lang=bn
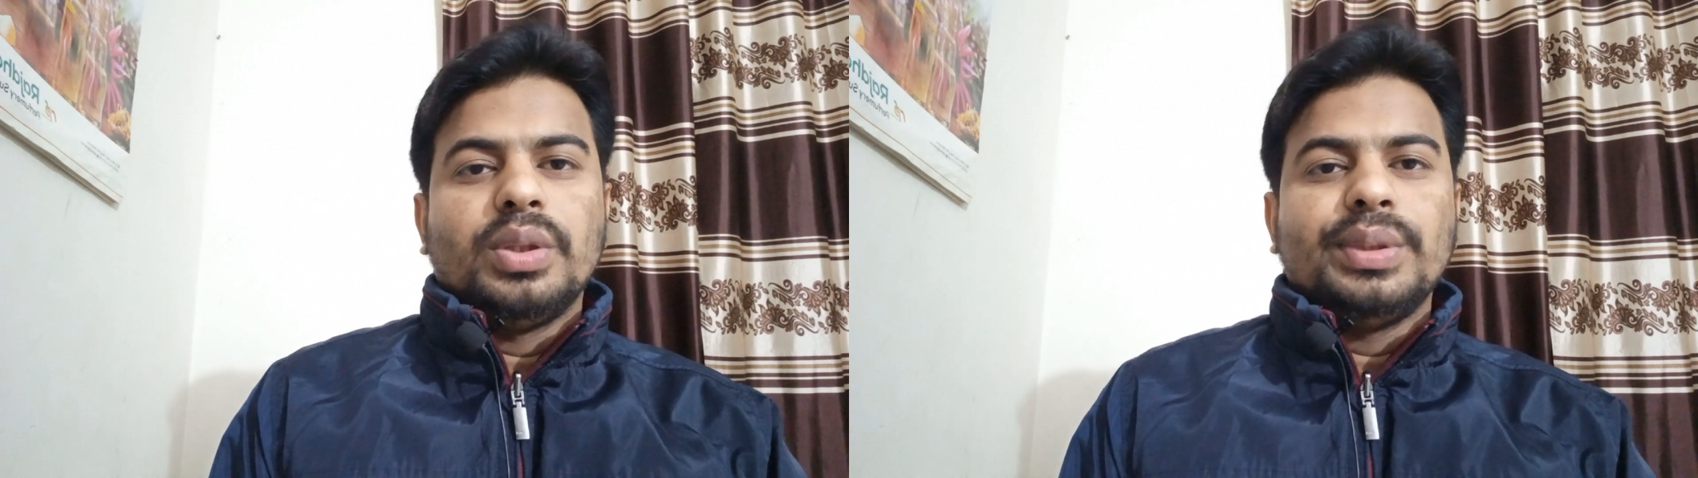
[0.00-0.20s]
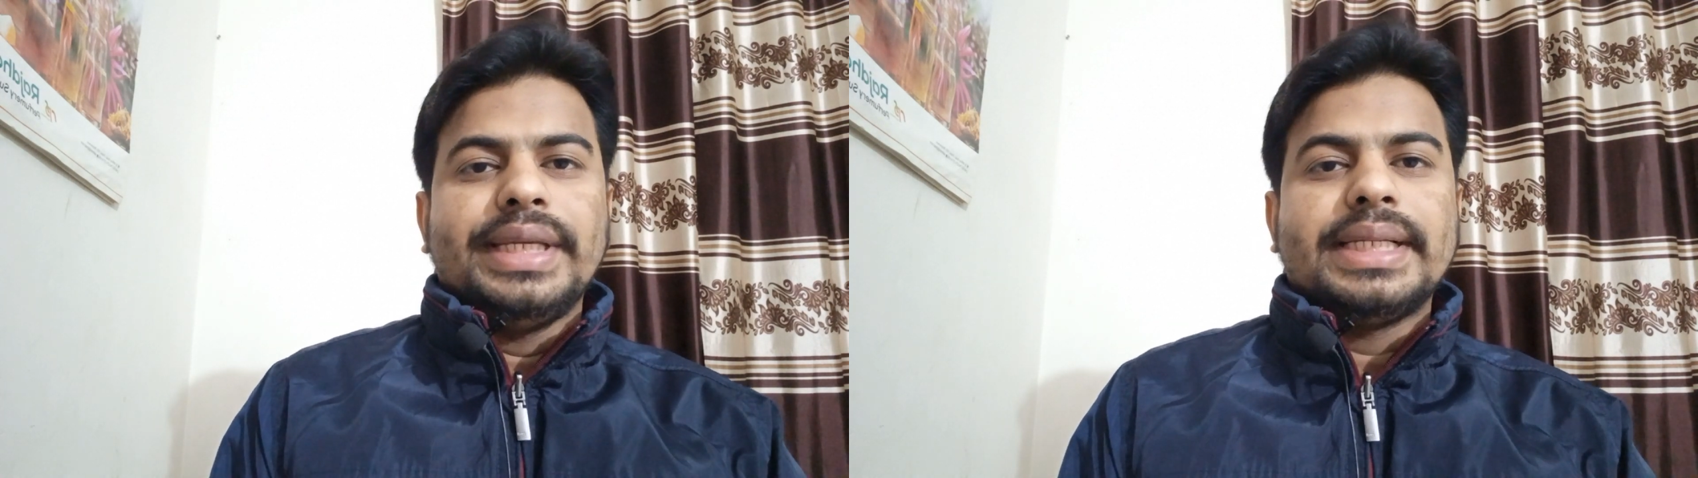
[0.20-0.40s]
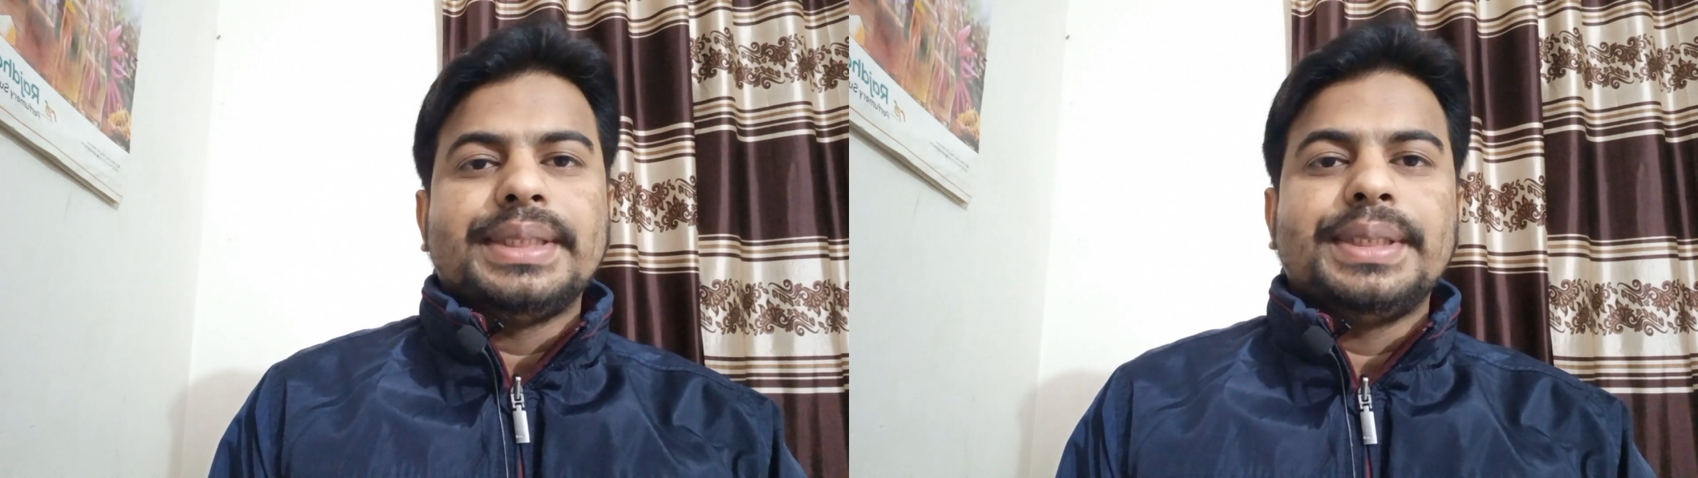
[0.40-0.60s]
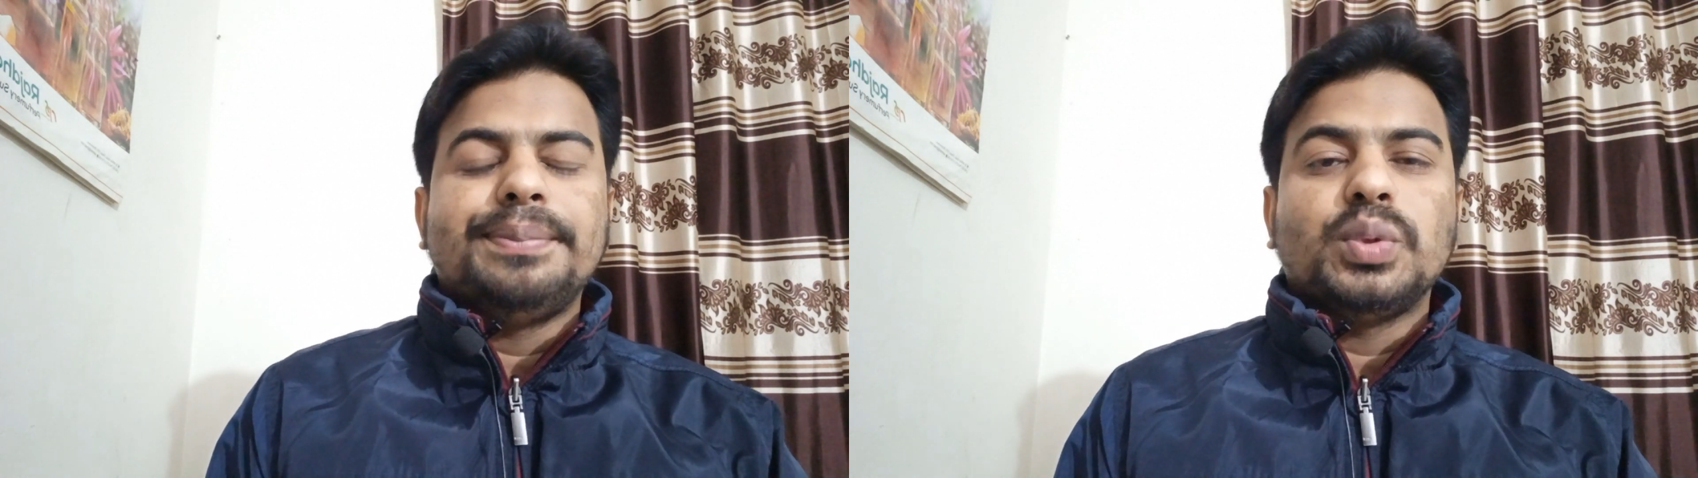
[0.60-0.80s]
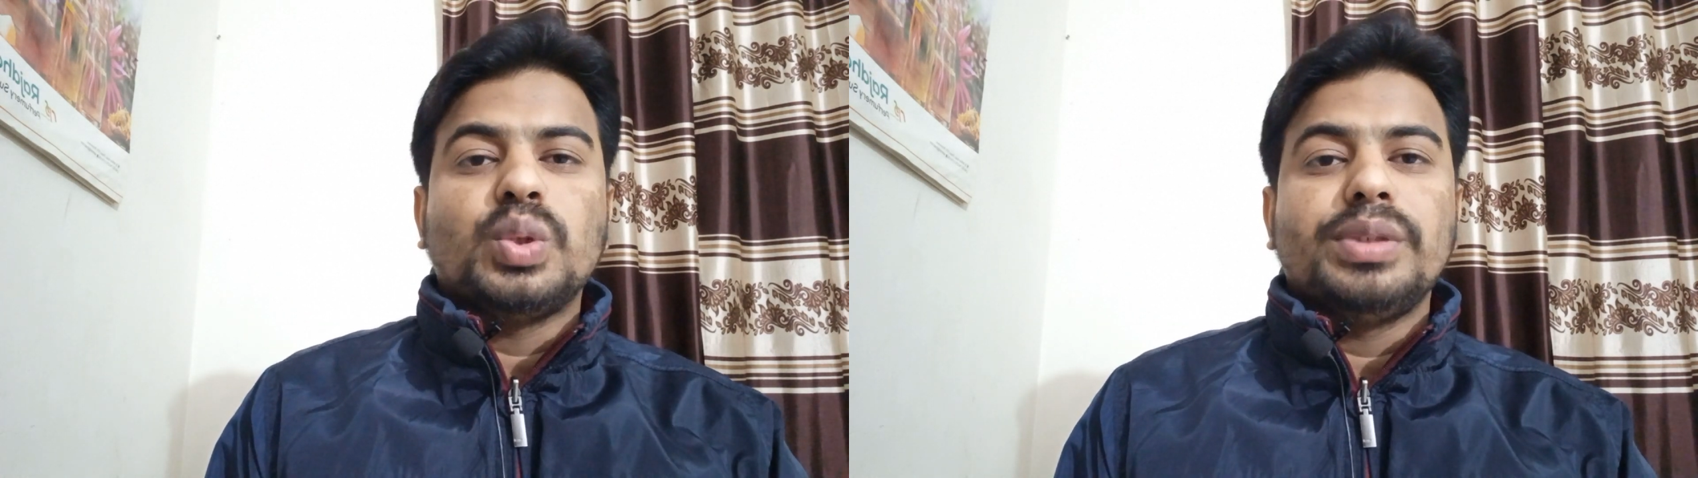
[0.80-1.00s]
তো এক্ষেত্রে
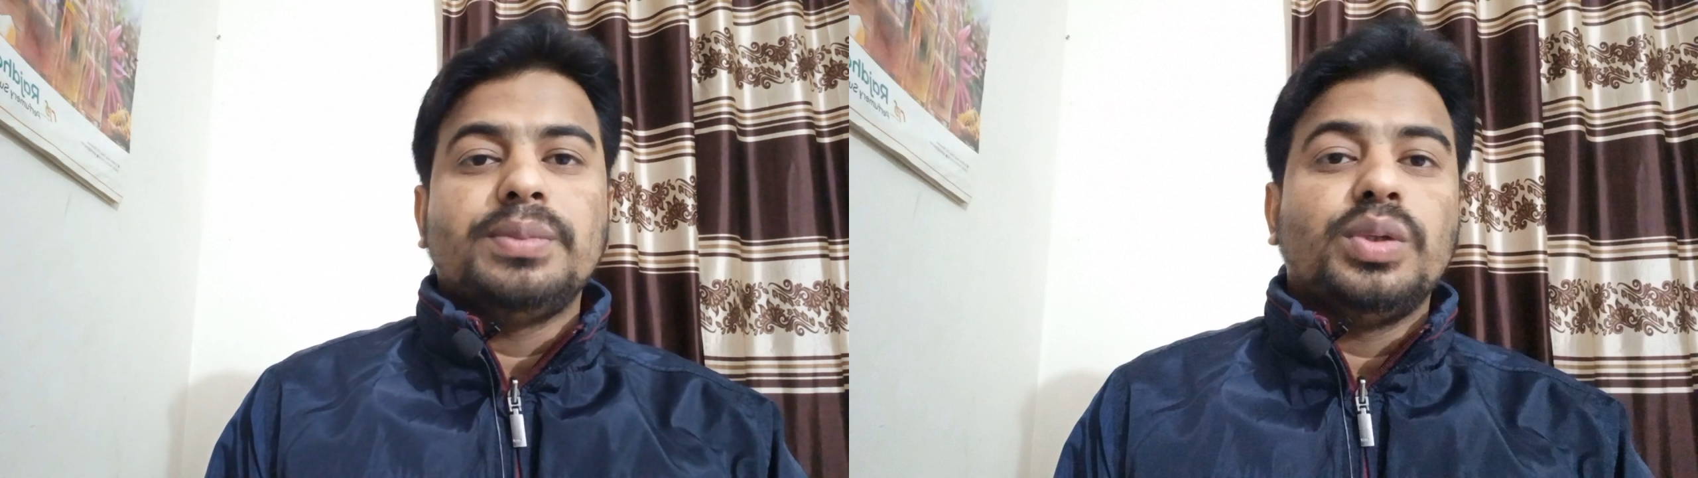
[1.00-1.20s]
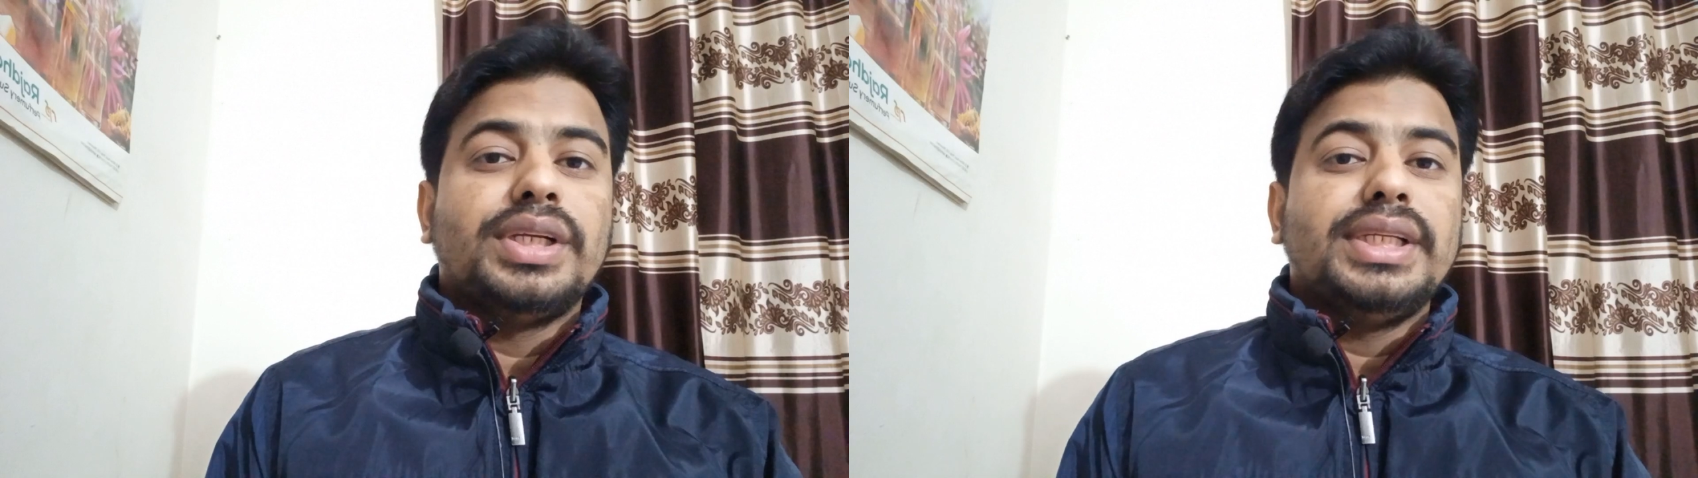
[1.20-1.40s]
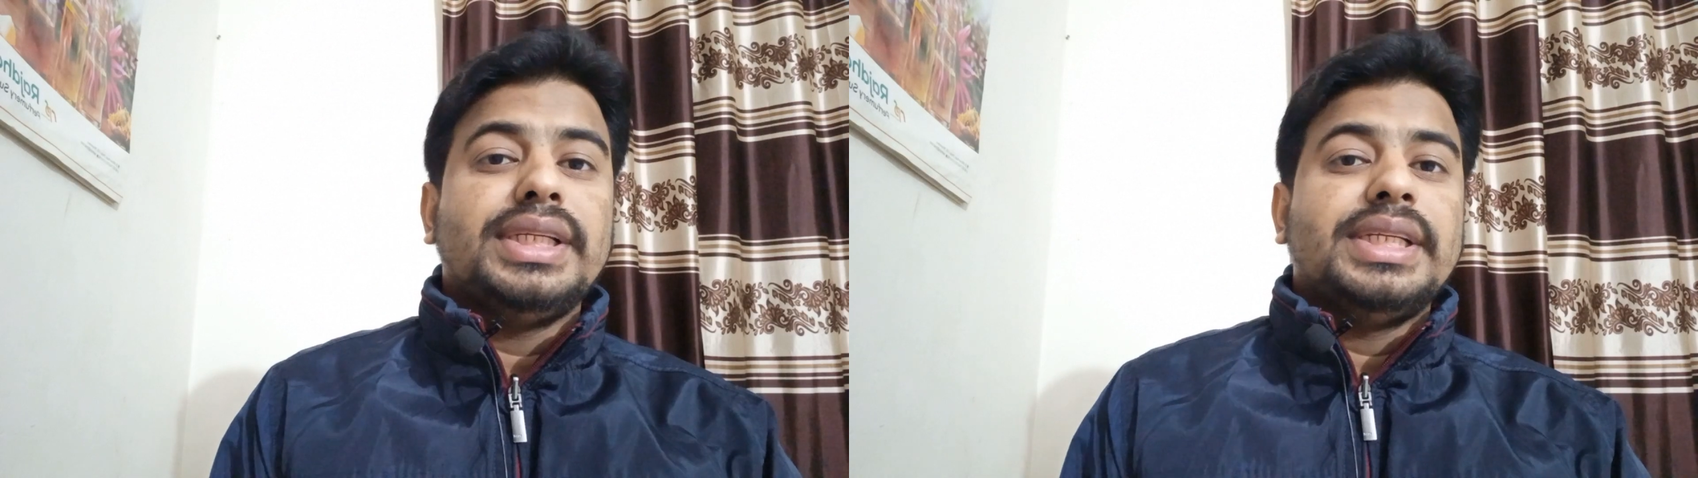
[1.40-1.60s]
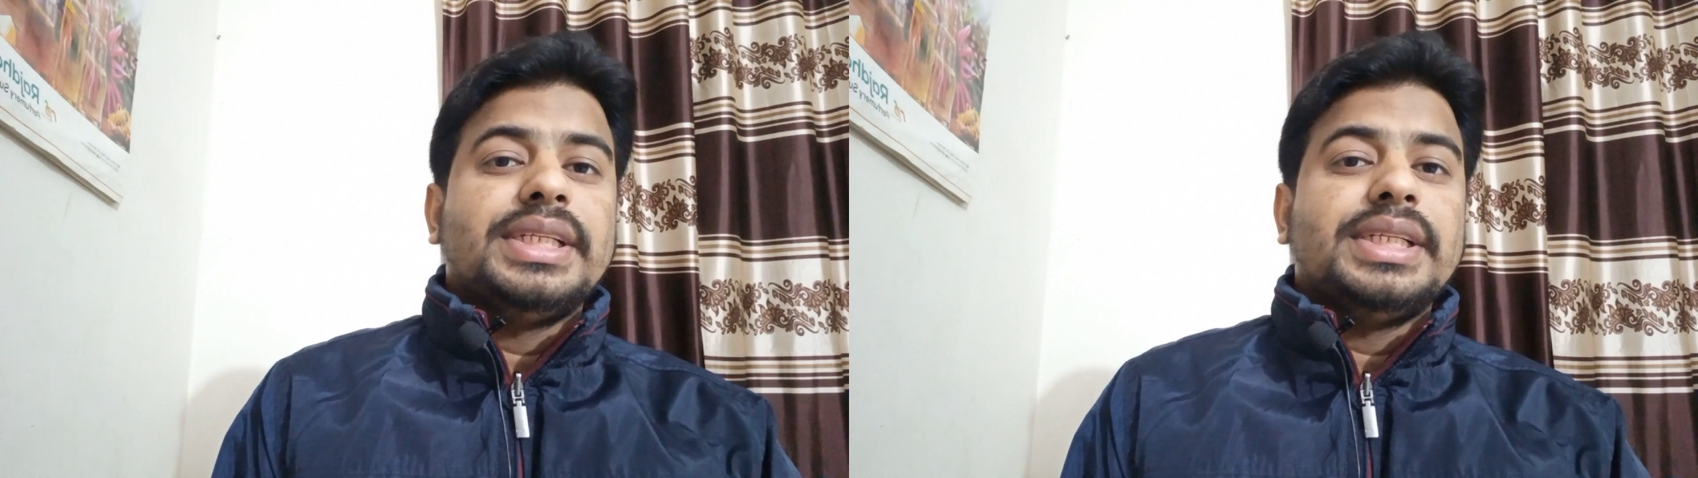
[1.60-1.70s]
প্রথমেই বলে নেই